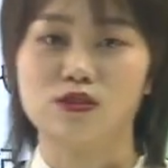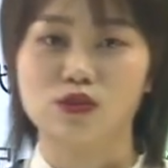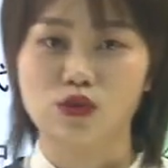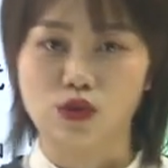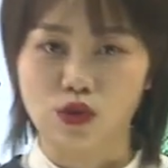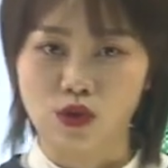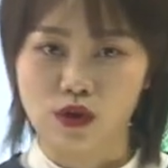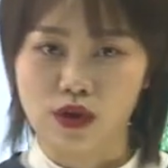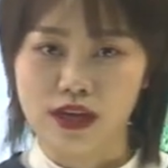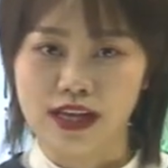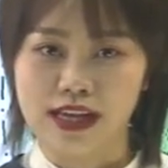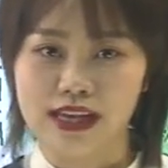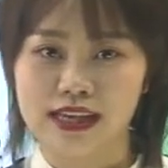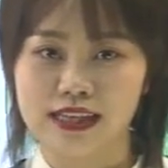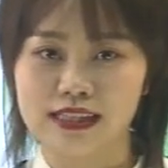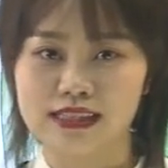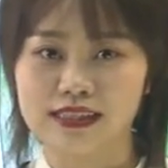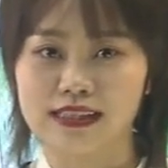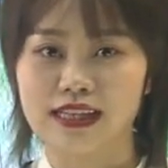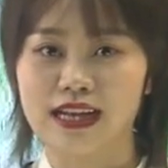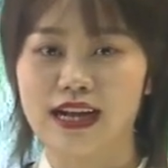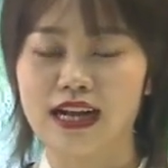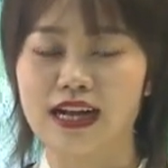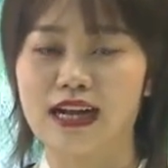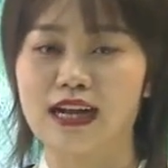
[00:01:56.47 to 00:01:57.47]
推
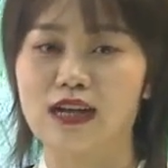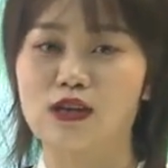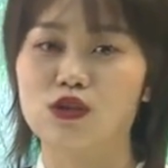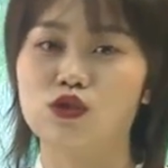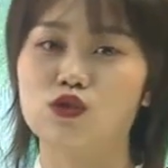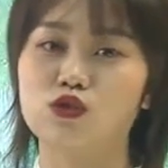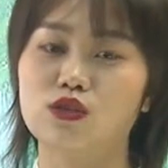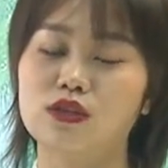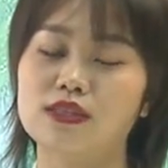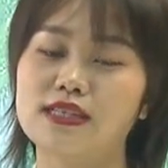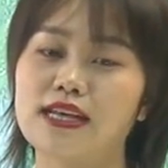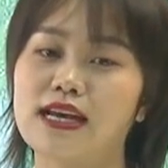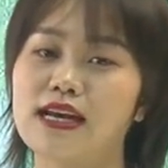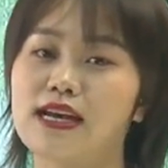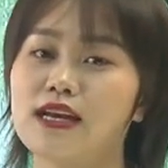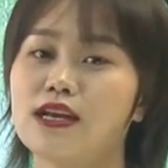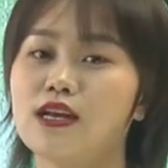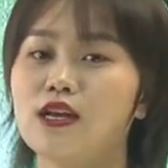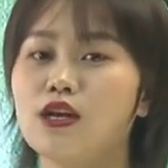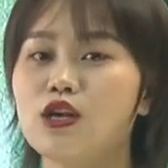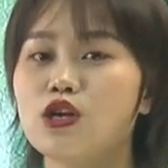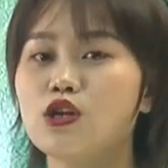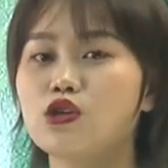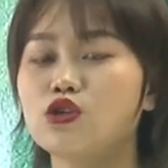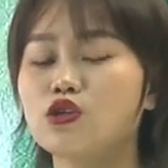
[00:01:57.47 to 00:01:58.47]
啊，说
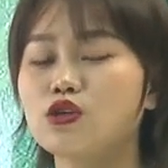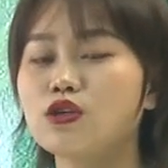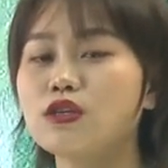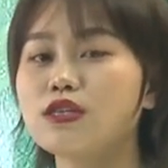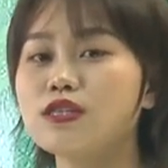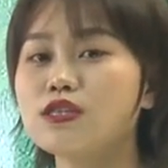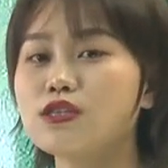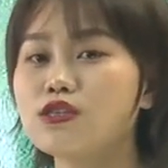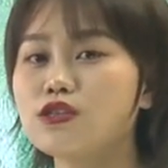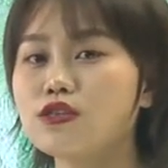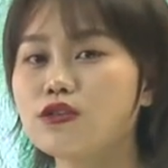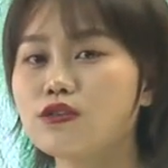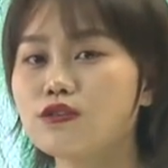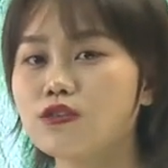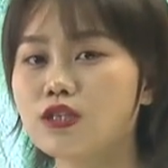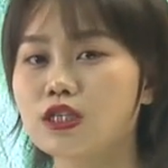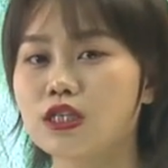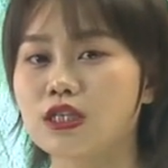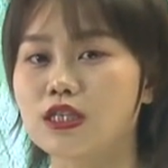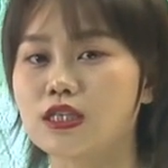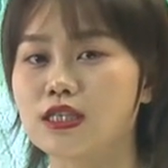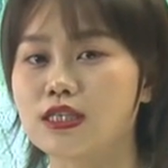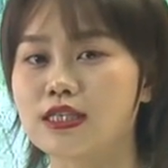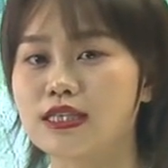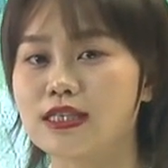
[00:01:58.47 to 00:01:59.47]
在春秋
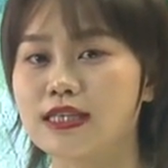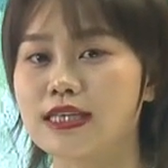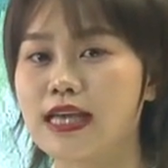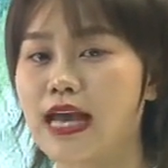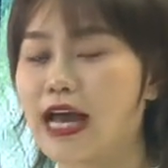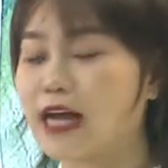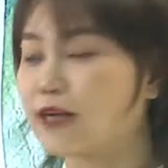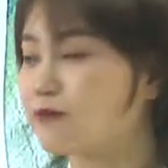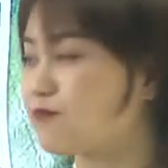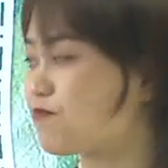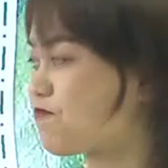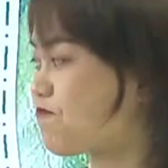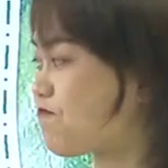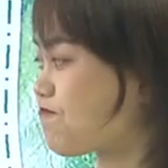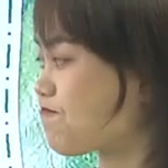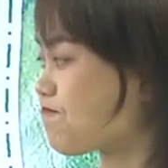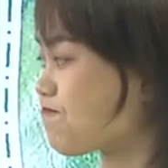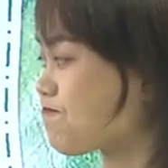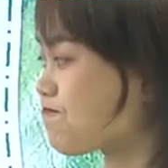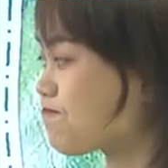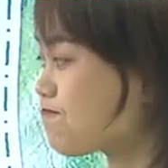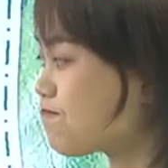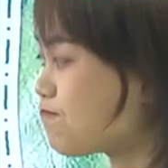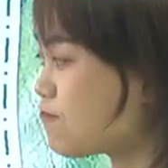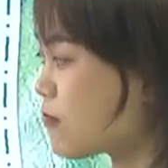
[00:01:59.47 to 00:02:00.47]
时期啊，
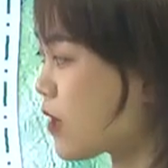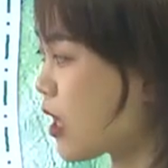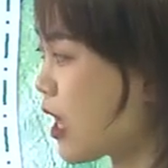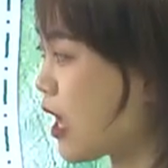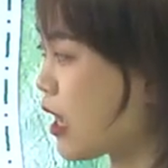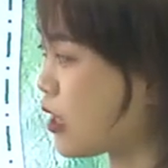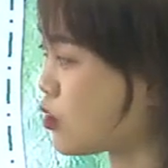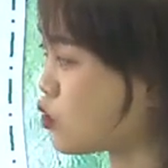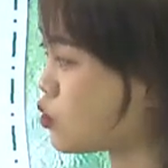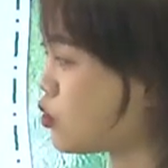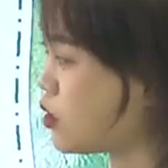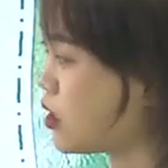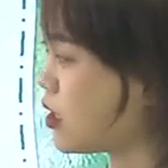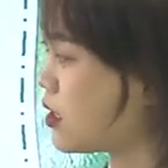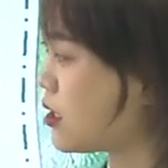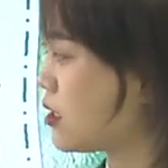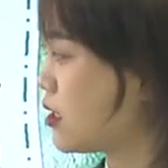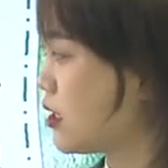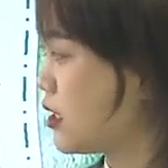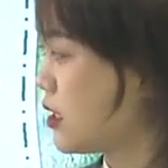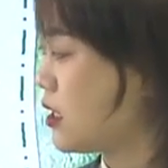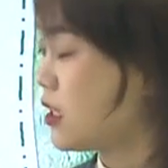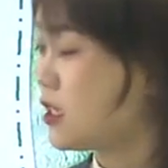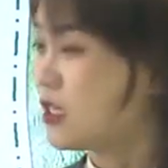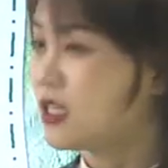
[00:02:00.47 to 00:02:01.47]
啊，说
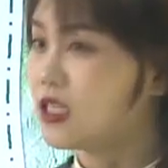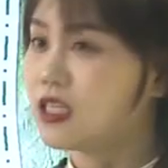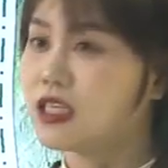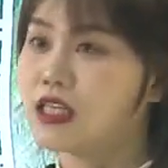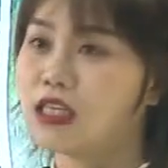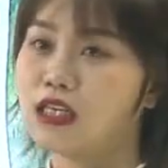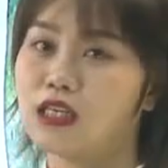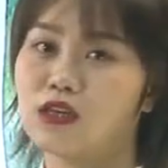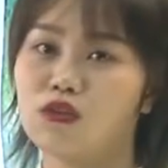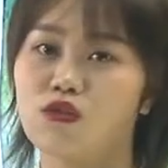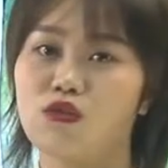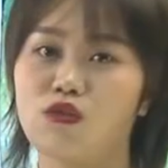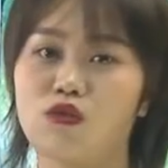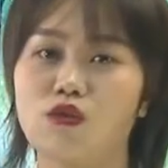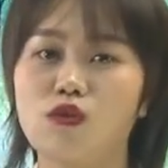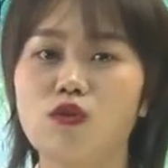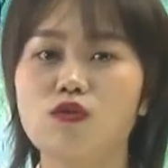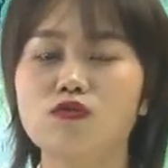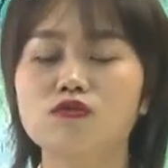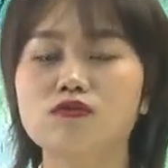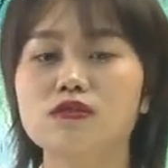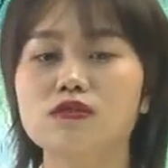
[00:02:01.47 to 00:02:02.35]
呃，公